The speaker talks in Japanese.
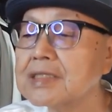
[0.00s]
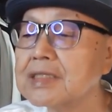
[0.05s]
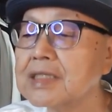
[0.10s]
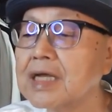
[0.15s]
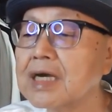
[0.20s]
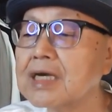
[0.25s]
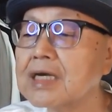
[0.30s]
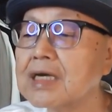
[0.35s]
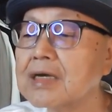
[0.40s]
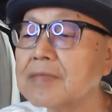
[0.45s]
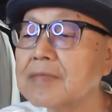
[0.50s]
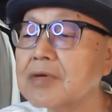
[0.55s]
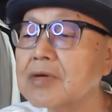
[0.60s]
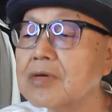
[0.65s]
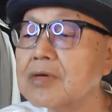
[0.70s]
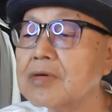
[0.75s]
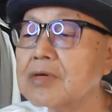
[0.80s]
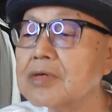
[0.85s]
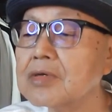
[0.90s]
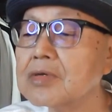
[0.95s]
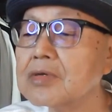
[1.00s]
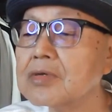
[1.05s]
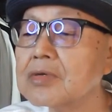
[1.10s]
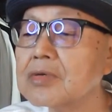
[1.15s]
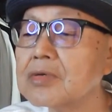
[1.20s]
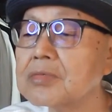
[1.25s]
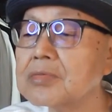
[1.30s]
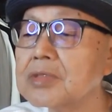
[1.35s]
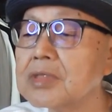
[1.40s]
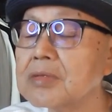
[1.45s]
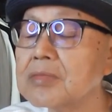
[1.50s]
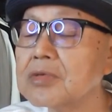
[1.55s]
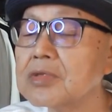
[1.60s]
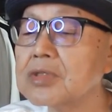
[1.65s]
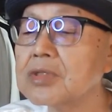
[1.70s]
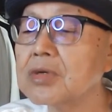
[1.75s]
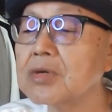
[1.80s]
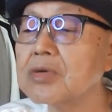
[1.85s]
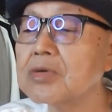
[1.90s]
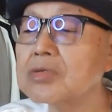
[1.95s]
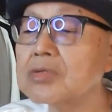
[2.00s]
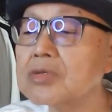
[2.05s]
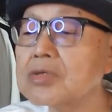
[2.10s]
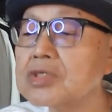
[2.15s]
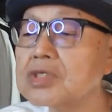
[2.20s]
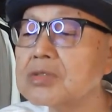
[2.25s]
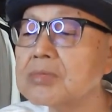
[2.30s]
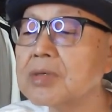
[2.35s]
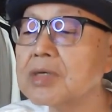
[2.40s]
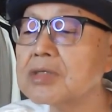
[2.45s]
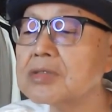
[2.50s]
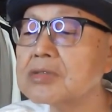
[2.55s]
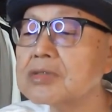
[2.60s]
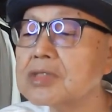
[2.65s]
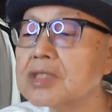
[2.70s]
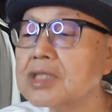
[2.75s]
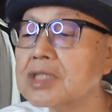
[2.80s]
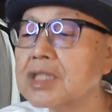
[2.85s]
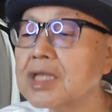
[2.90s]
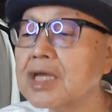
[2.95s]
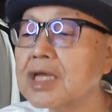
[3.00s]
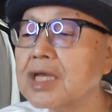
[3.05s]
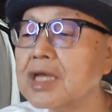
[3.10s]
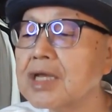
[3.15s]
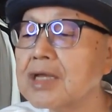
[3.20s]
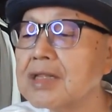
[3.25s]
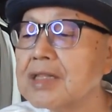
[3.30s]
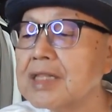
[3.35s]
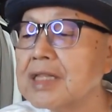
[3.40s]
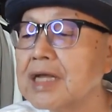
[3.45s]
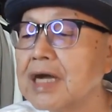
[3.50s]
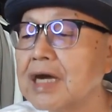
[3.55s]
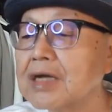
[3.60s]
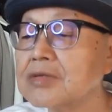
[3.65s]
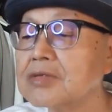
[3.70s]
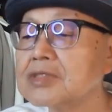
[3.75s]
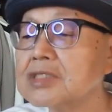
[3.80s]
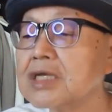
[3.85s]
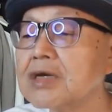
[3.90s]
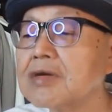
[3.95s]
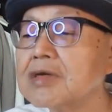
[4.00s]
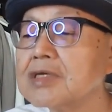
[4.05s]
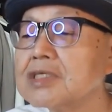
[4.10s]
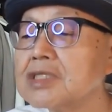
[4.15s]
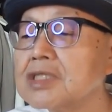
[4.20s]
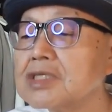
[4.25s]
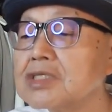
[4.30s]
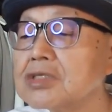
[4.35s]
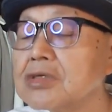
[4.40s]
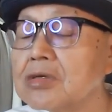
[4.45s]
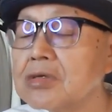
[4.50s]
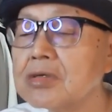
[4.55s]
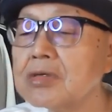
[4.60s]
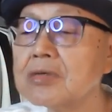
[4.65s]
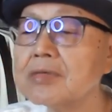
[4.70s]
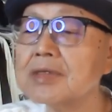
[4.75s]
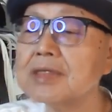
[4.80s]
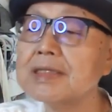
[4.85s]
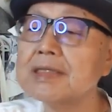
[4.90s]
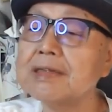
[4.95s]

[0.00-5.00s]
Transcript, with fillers: なんかもう大喜びでもって報道しまくってて、あの騒ぎでしょ？